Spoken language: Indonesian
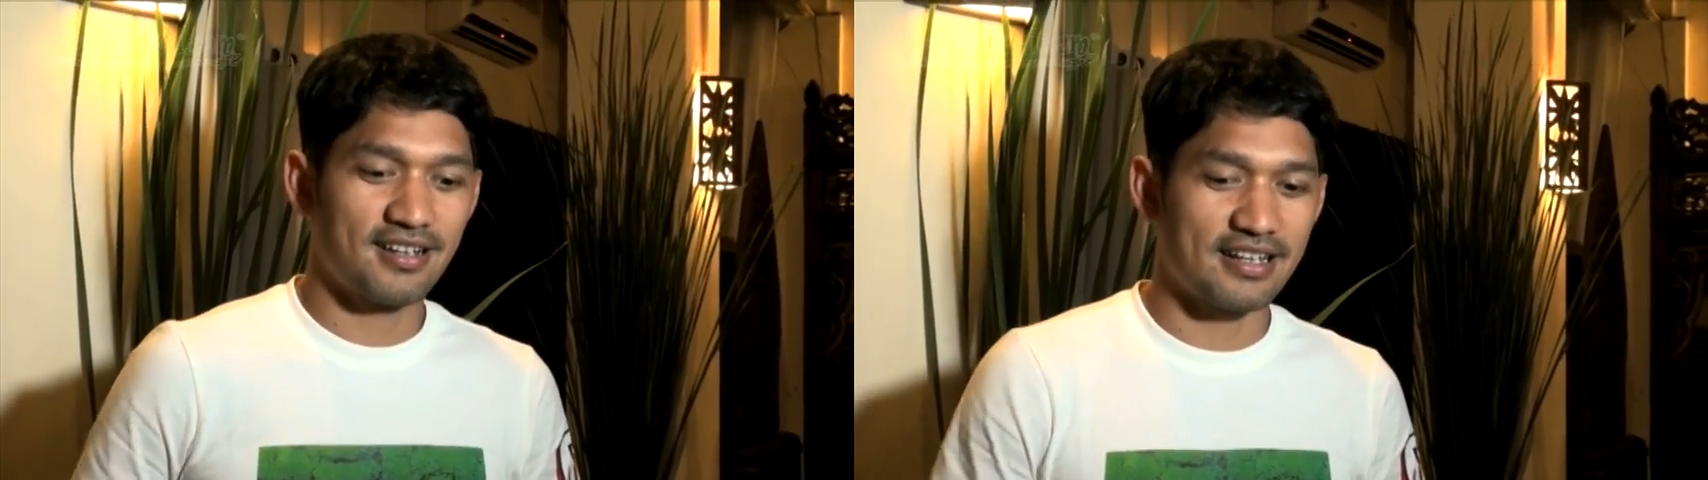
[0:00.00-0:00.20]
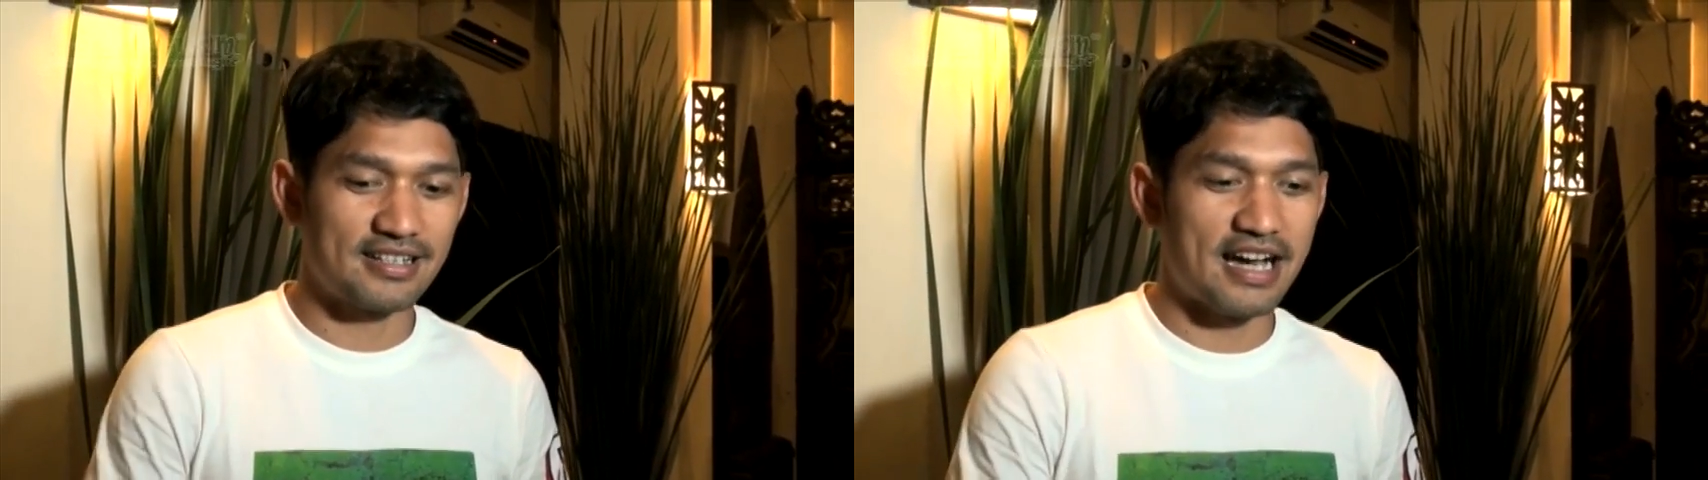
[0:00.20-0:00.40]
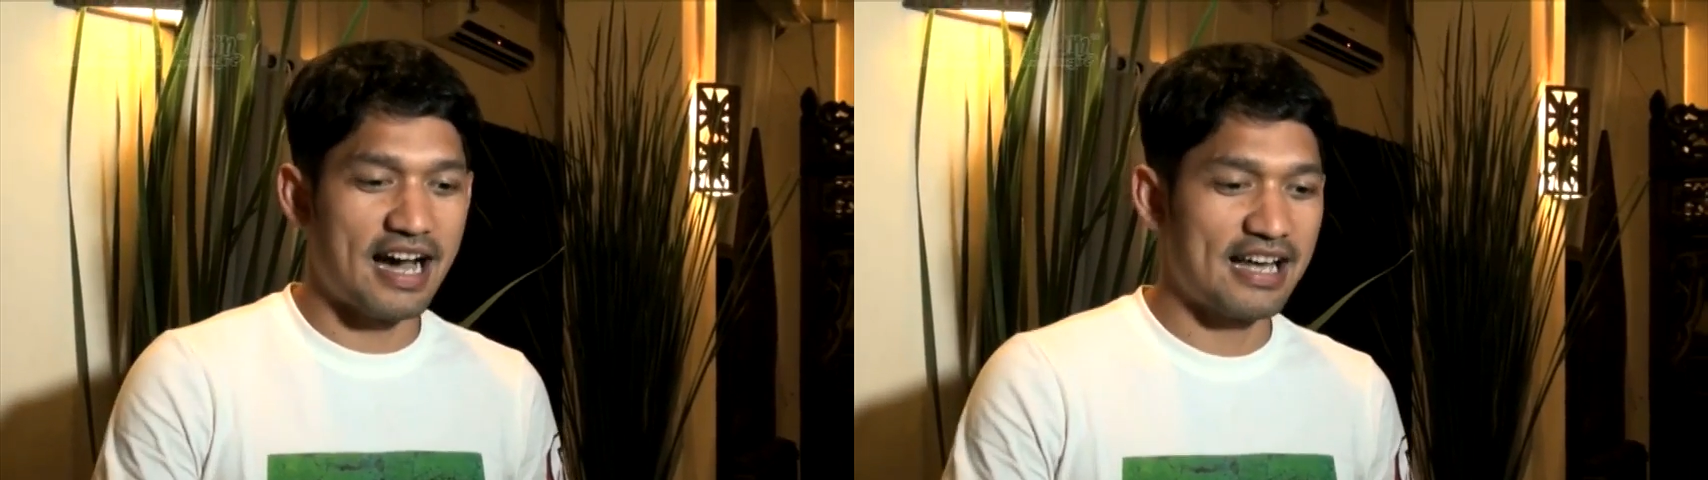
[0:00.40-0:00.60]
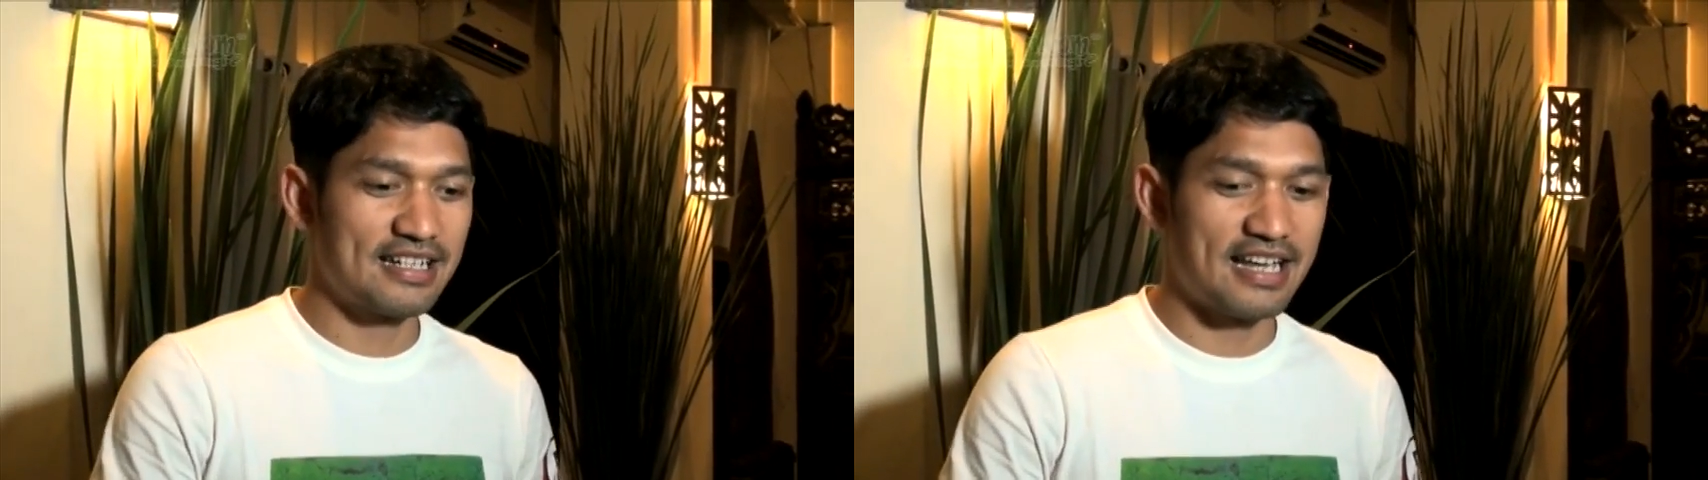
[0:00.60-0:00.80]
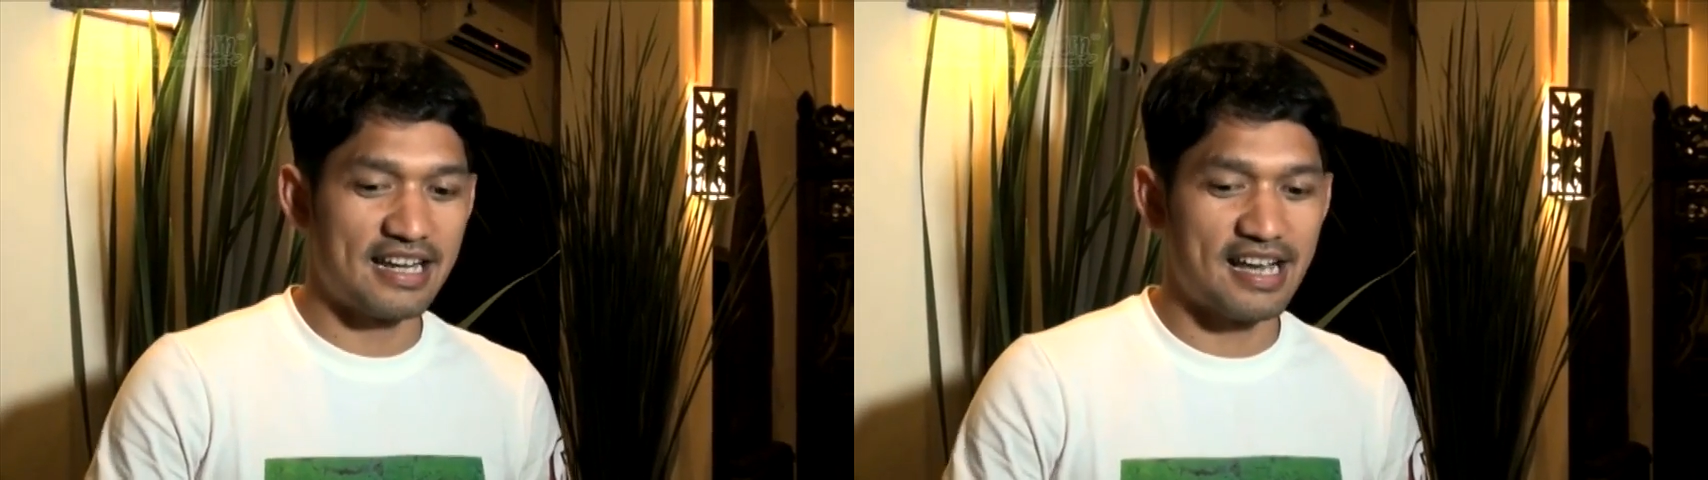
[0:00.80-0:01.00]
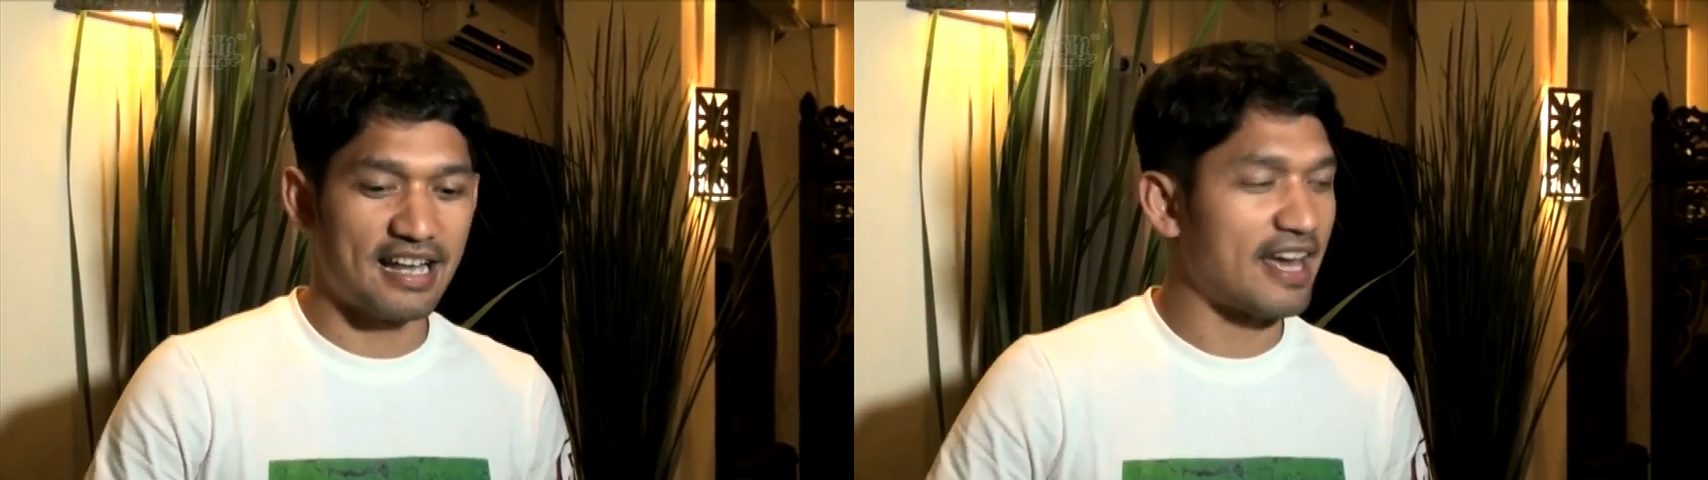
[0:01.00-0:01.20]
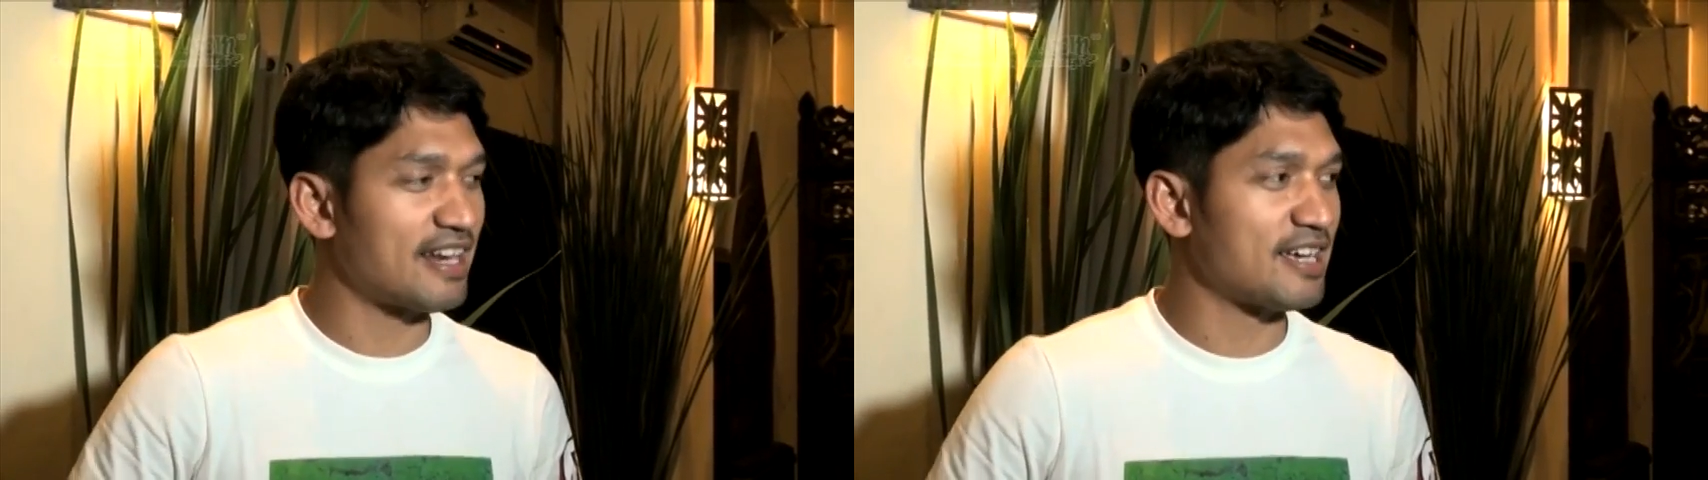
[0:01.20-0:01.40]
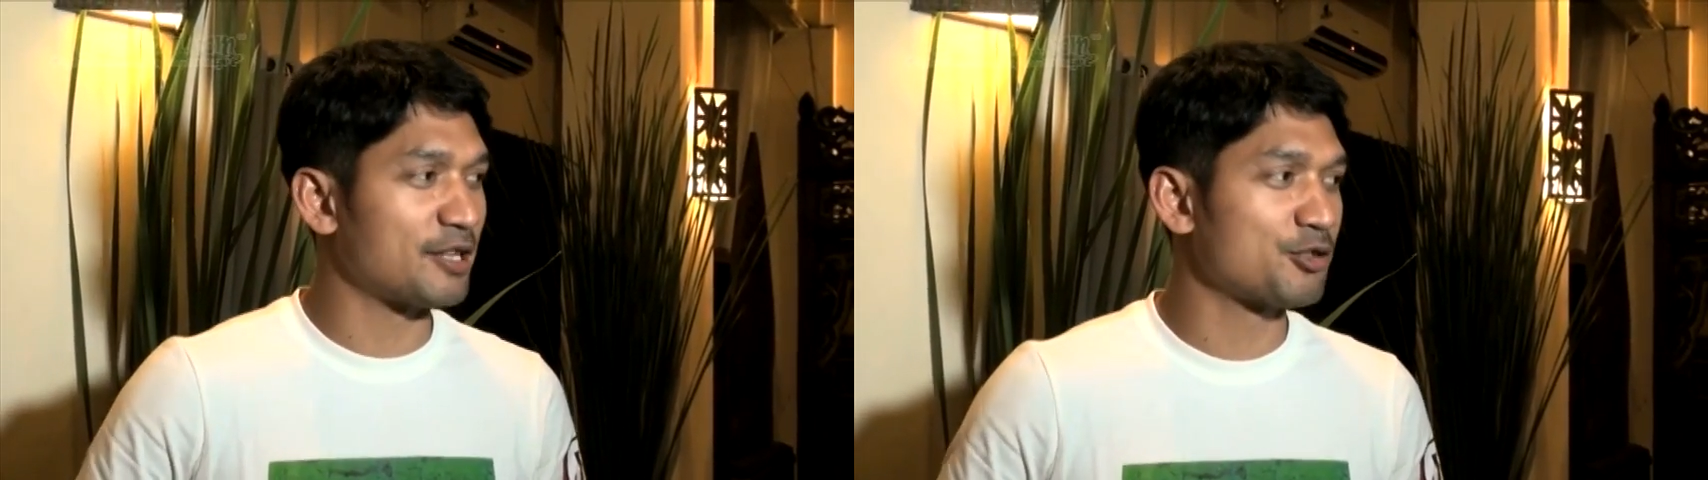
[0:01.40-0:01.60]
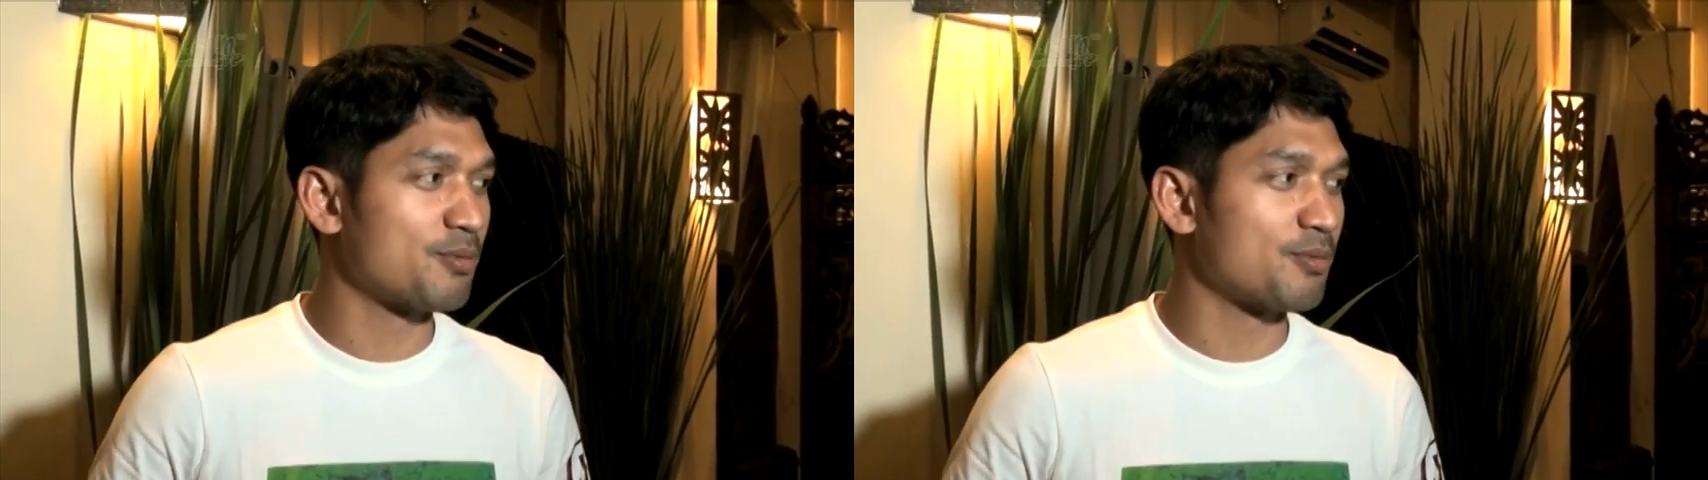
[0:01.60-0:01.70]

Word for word: kerjaan dan yang lainnya itu